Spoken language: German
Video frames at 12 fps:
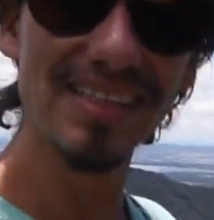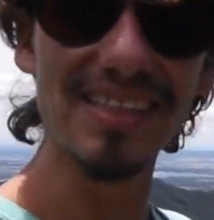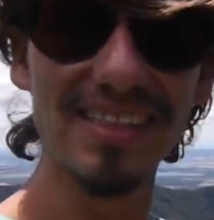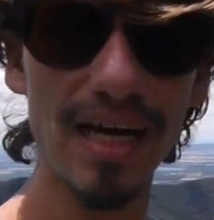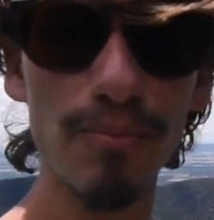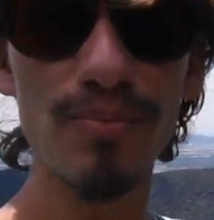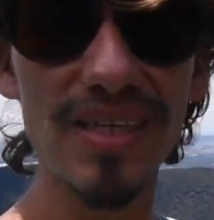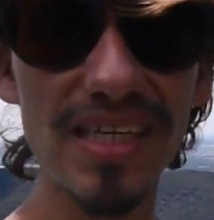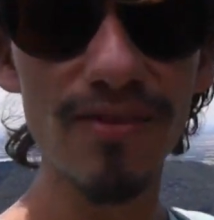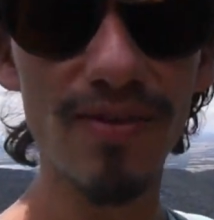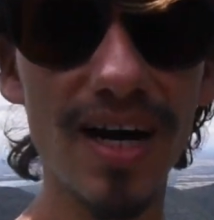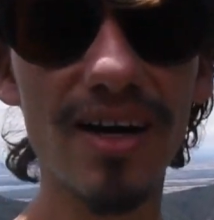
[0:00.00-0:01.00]
zusammen
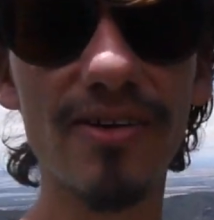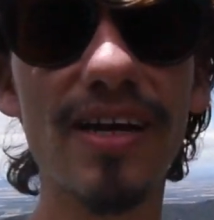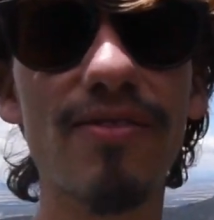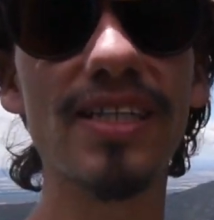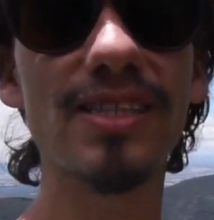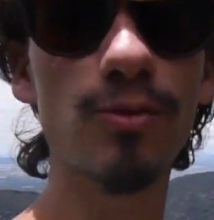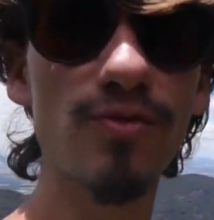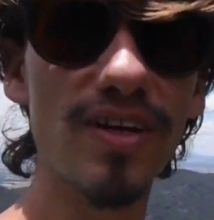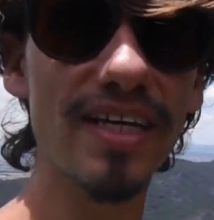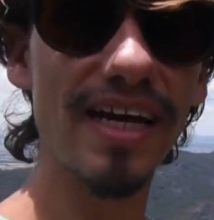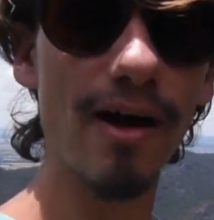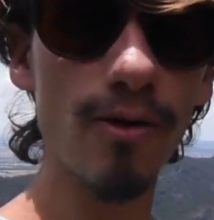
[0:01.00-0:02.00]
hier war. Und er war
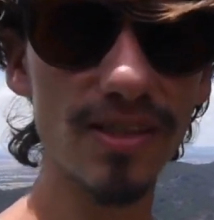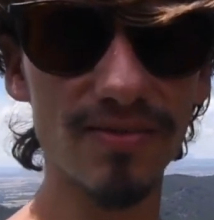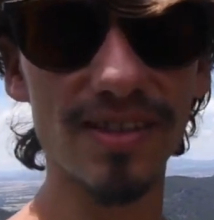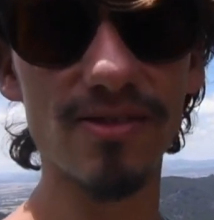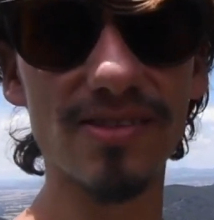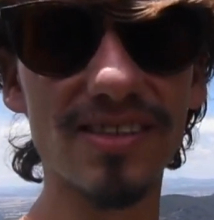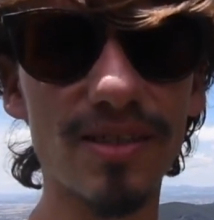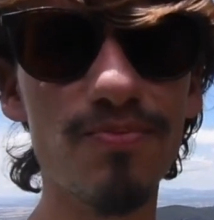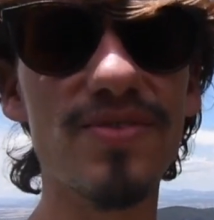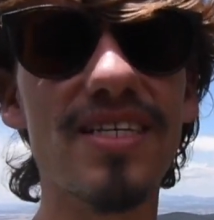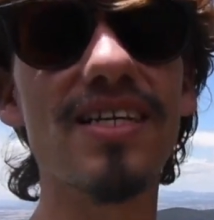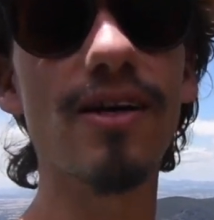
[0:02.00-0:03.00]
zufällig auch
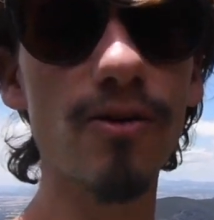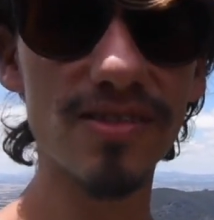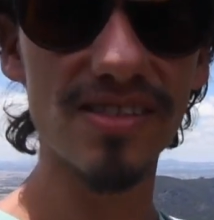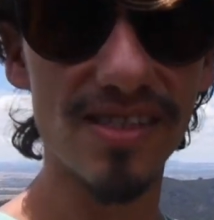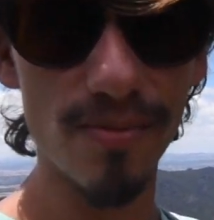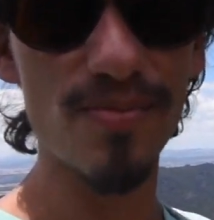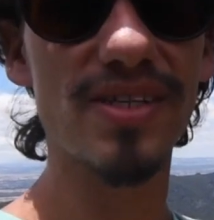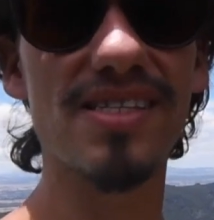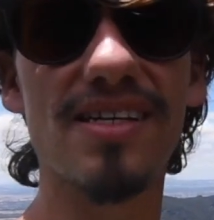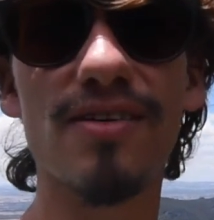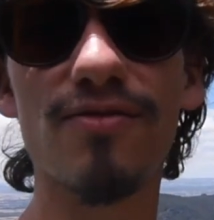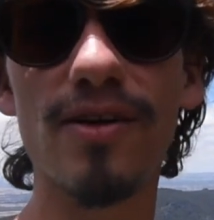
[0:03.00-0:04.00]
2017 auch zusammen mit
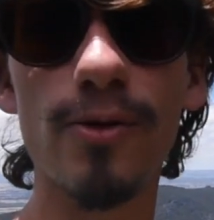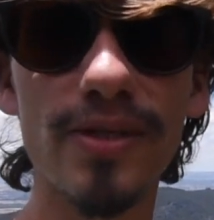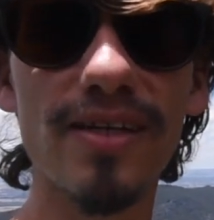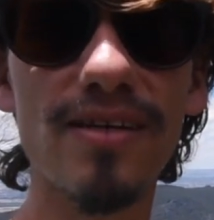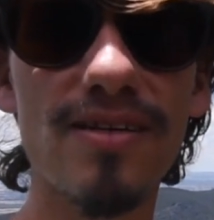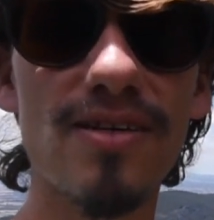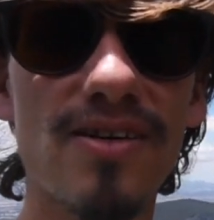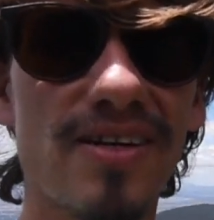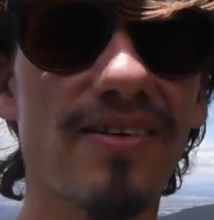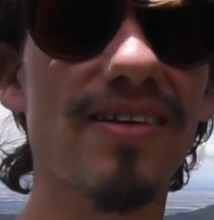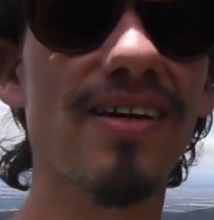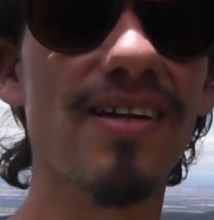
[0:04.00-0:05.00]
seiner Frau hier.
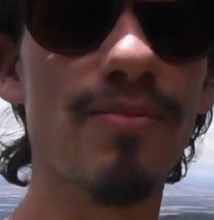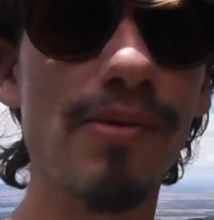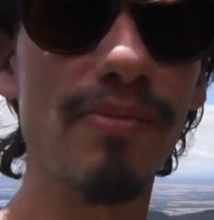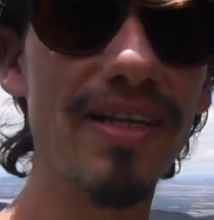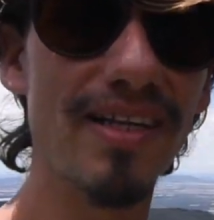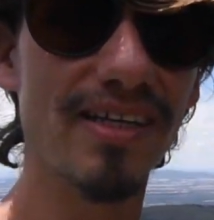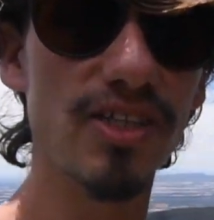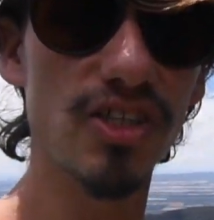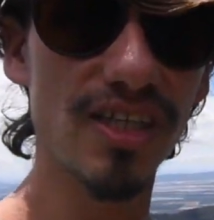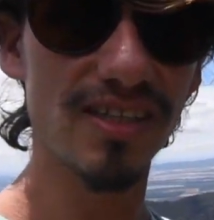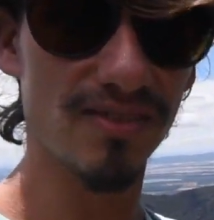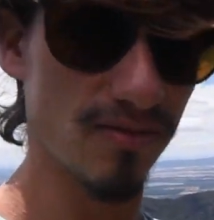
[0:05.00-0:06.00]
Und da hat er mir Bilder
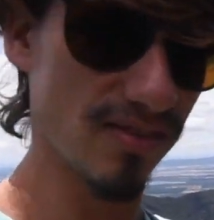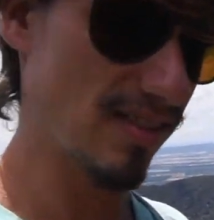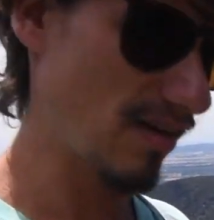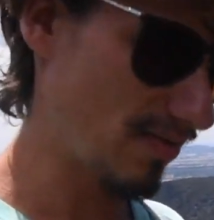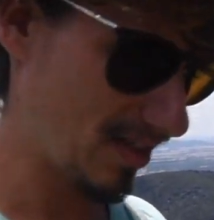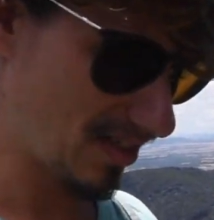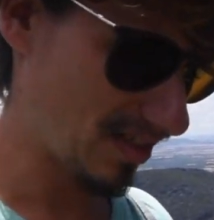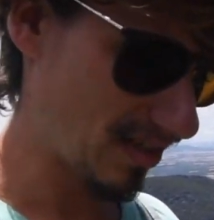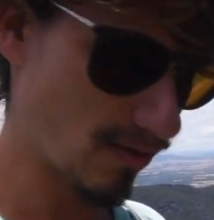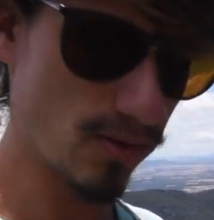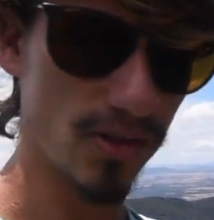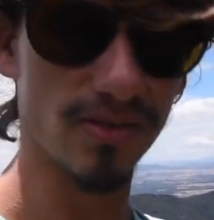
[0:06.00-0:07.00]
geschickt und da war das dann
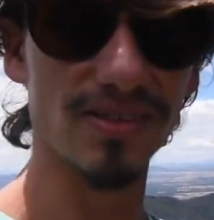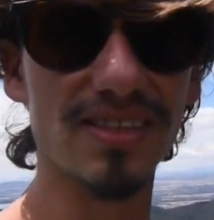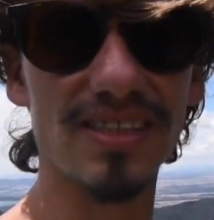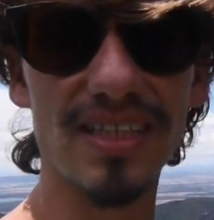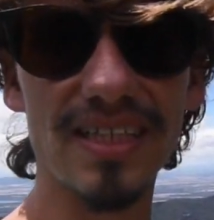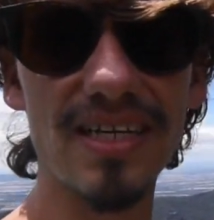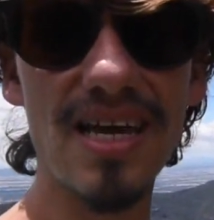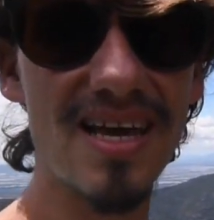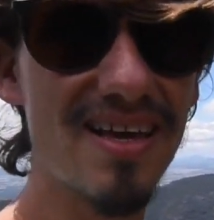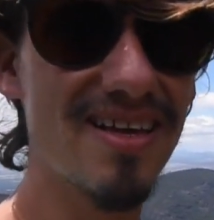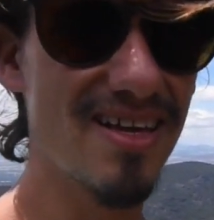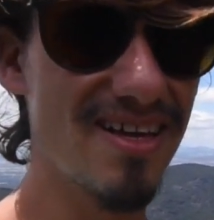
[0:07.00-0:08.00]
auch schon zu sehen.
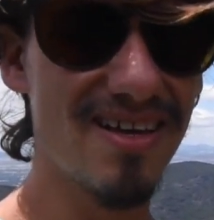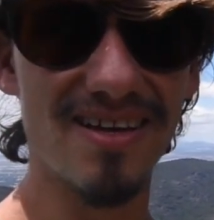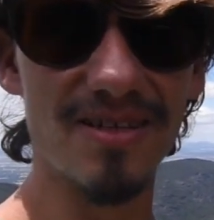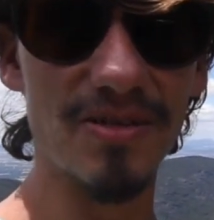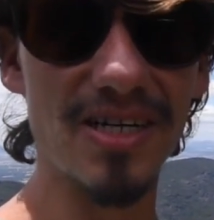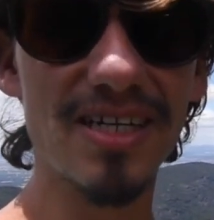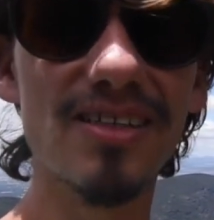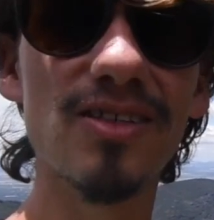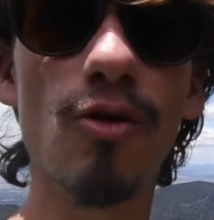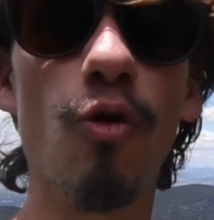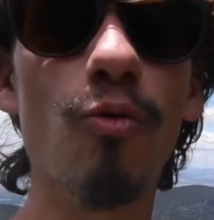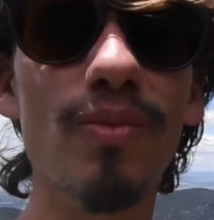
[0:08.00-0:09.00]
Aber
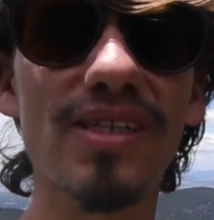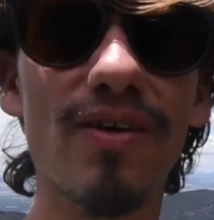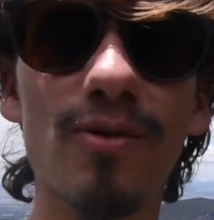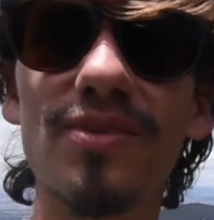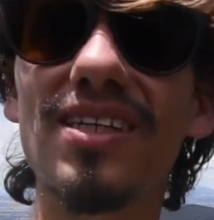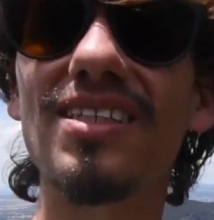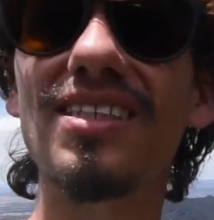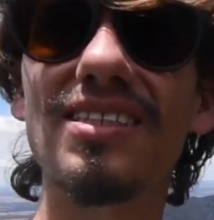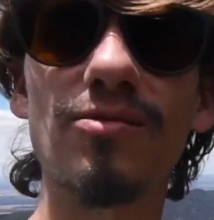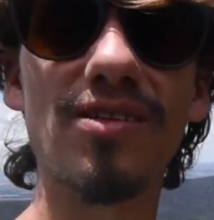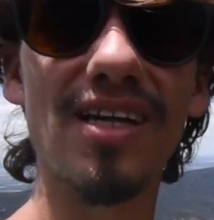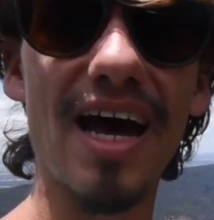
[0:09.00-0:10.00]
komisch, warum die das jetzt
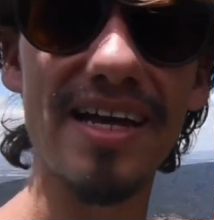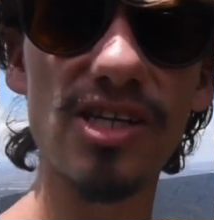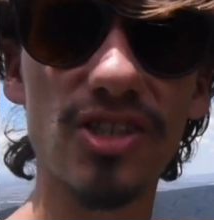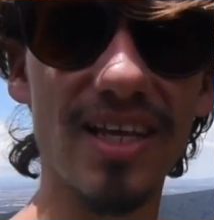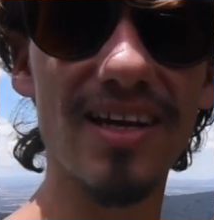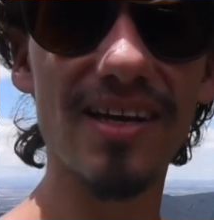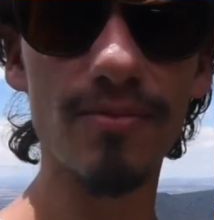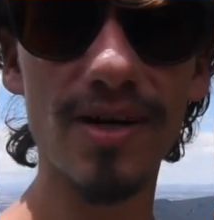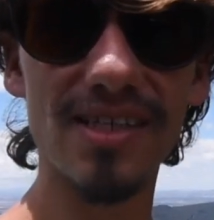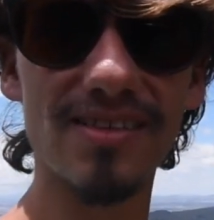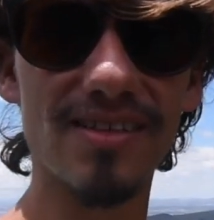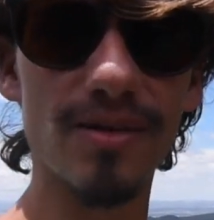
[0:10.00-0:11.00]
nur an einer Stelle
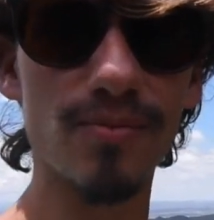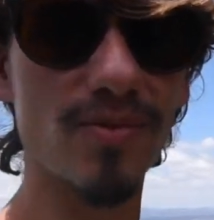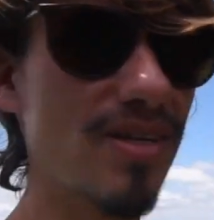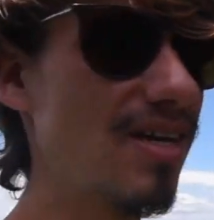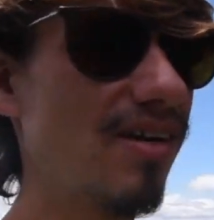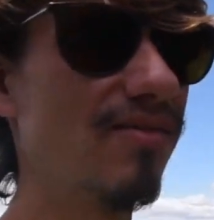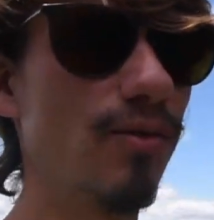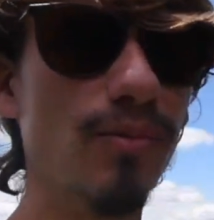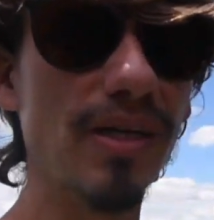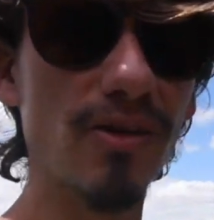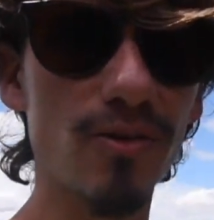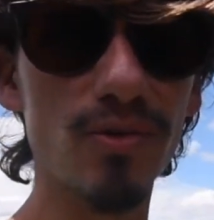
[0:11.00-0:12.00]
gemacht haben, wo
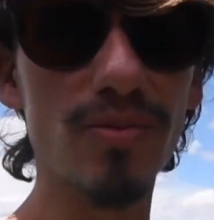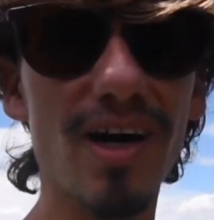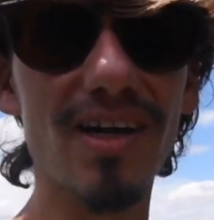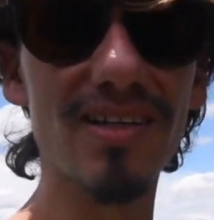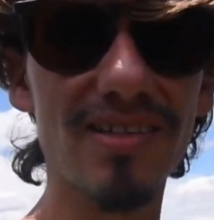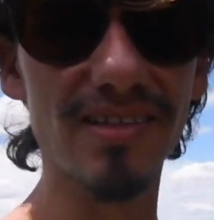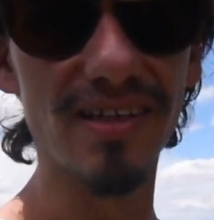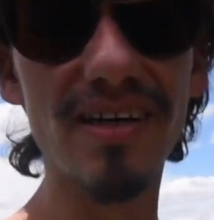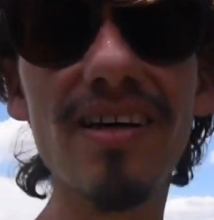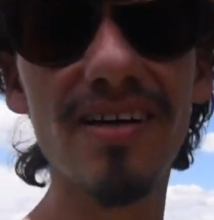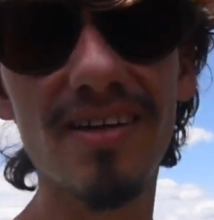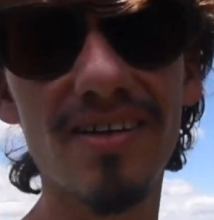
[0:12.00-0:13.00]
man doch überall hier
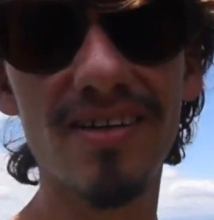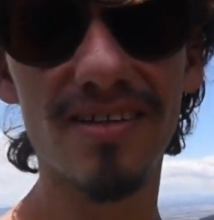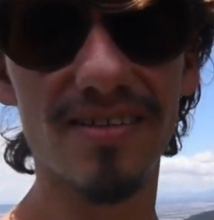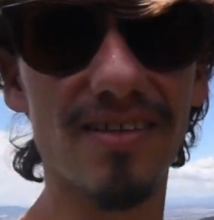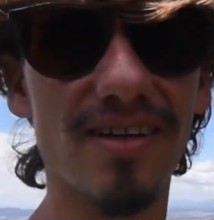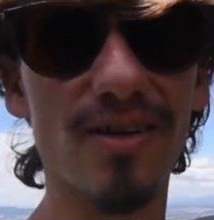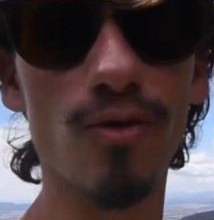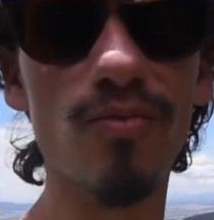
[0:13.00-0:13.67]
ja,